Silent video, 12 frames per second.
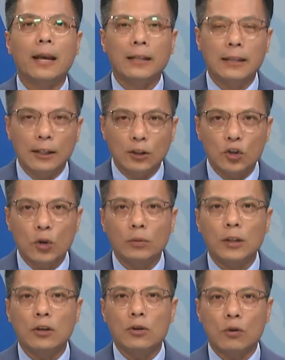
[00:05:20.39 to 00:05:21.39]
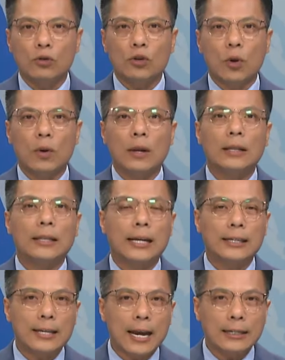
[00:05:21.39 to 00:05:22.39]
Nhìn chung thì Doso đã
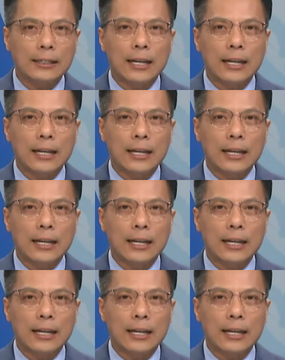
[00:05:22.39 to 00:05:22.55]
xác